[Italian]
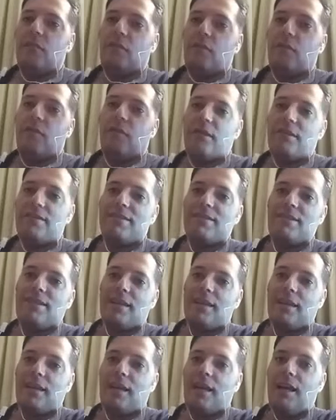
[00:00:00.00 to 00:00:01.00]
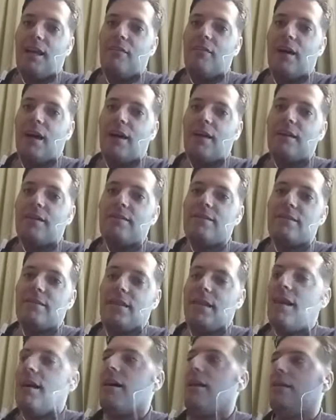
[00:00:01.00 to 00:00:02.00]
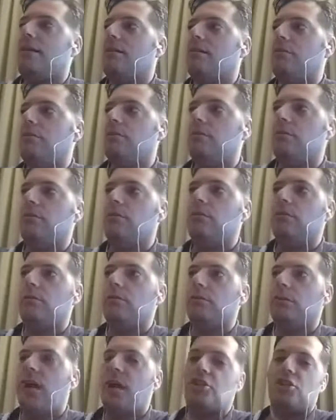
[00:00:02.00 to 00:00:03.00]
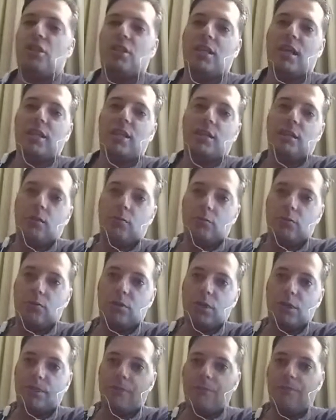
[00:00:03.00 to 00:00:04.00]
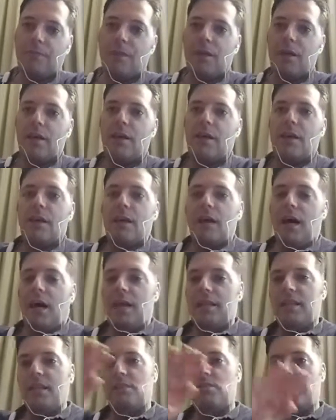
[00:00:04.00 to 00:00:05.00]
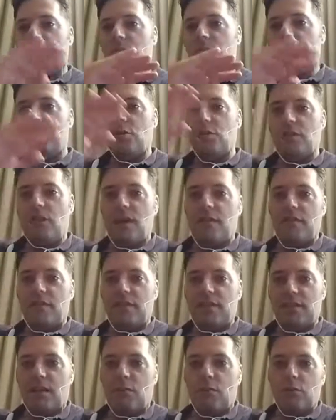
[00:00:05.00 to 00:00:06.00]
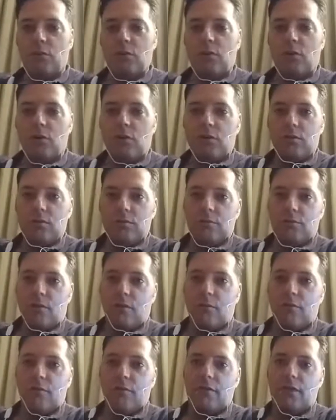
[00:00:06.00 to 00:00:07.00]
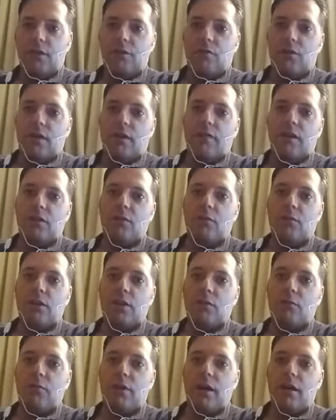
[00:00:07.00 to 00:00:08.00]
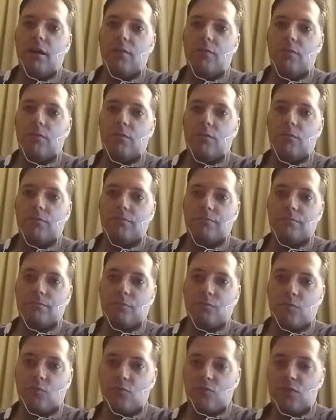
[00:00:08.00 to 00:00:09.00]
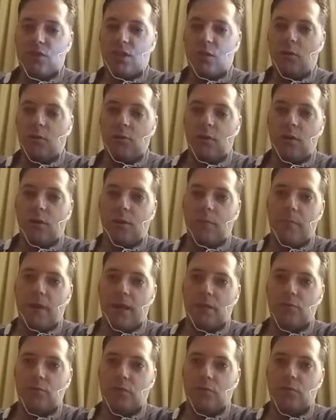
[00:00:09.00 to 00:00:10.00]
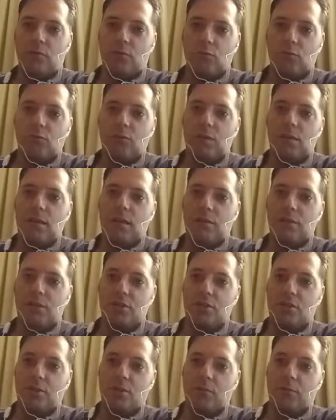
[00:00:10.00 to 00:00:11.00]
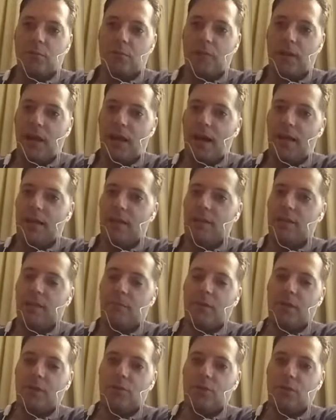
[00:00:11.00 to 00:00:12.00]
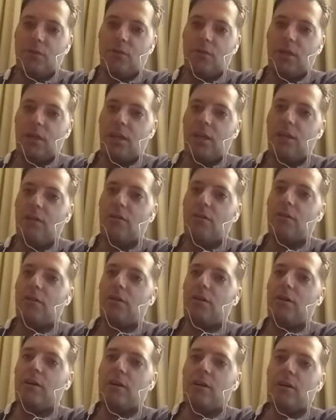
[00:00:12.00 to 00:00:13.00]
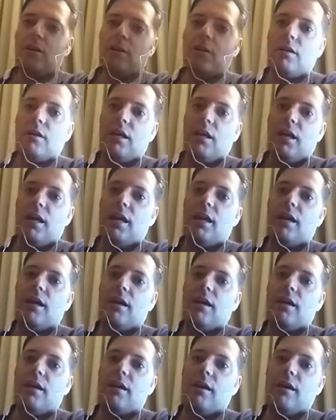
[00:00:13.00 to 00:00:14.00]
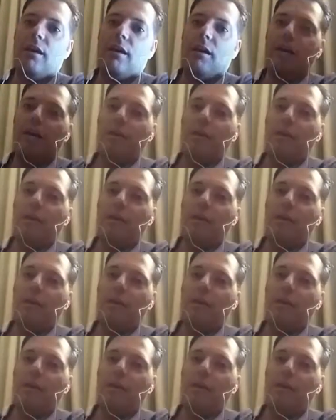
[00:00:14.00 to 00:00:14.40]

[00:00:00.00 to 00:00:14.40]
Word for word: devono far sì che la VAR sia eh, accettata da tutti. Adesso amici miei vi saluto, come vi ho detto da Pado Ligure, un saluto e un abbraccio a tutti gli amici di Top Planet, a Marcello Chirico e